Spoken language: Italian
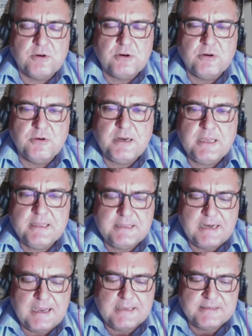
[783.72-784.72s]
non
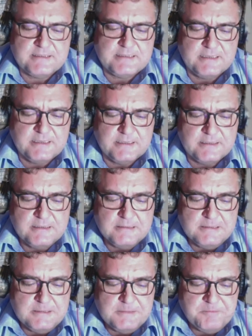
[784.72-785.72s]
rientrasse
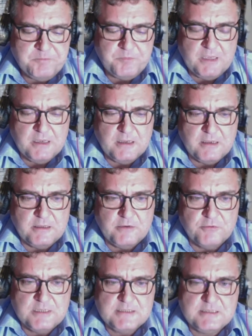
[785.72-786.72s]
eh, in
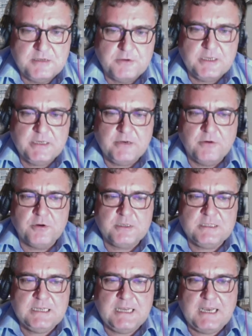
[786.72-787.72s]
un'azione
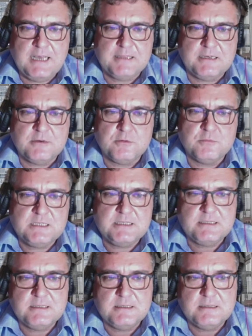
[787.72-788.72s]
coordinata
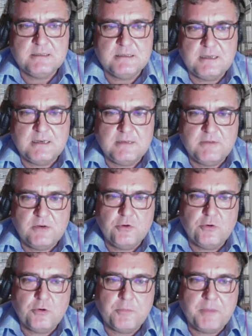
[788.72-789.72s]
come, a livello
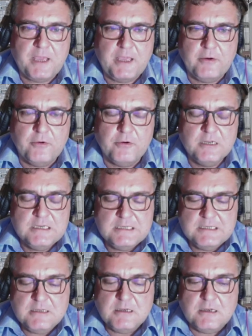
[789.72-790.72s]
europeo
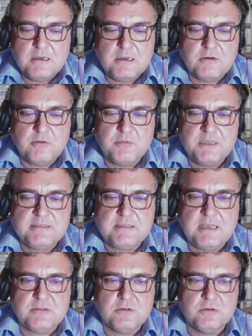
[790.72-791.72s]
eh, come è
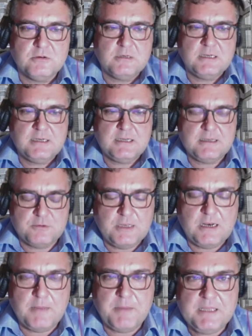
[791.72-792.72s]
stato nel caso
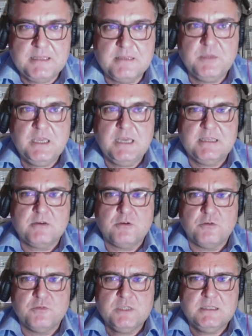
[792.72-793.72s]
della pandemia da
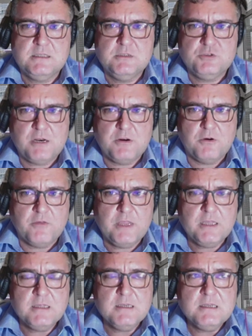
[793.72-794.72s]

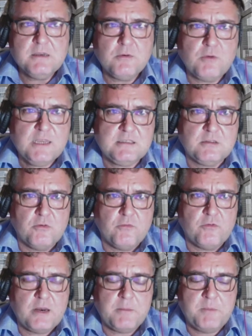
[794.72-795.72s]
Covid-19, questo
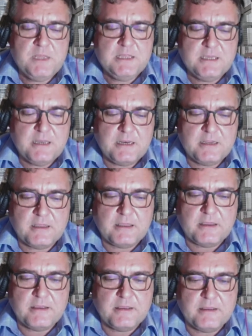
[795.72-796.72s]
vorrebbe dire
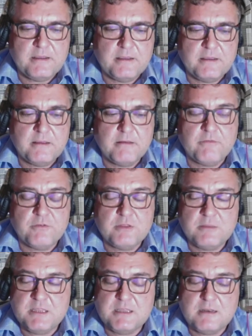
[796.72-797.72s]
che eh,
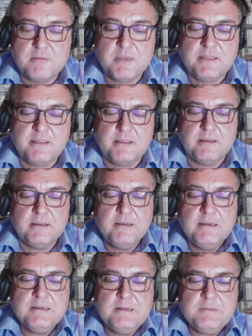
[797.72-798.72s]

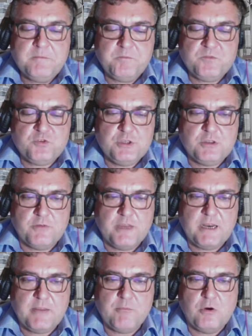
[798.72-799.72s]
fondamentalmente ci
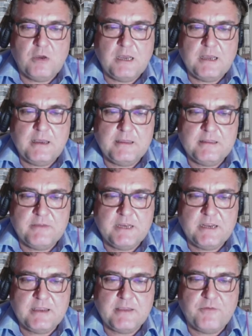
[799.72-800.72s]
troveremmo ad
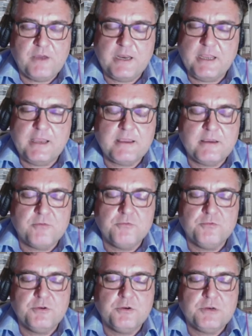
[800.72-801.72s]
avere a che fare anche con
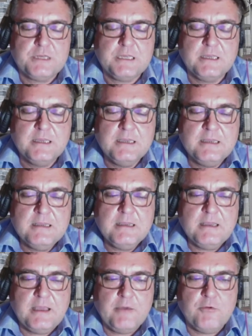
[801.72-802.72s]
un'Unione
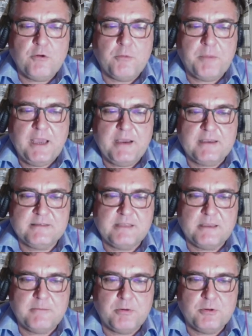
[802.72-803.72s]
europea che
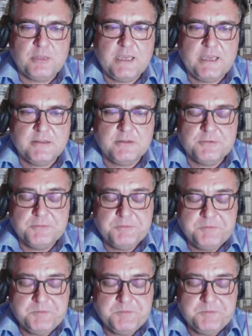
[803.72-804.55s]
sta implodendo.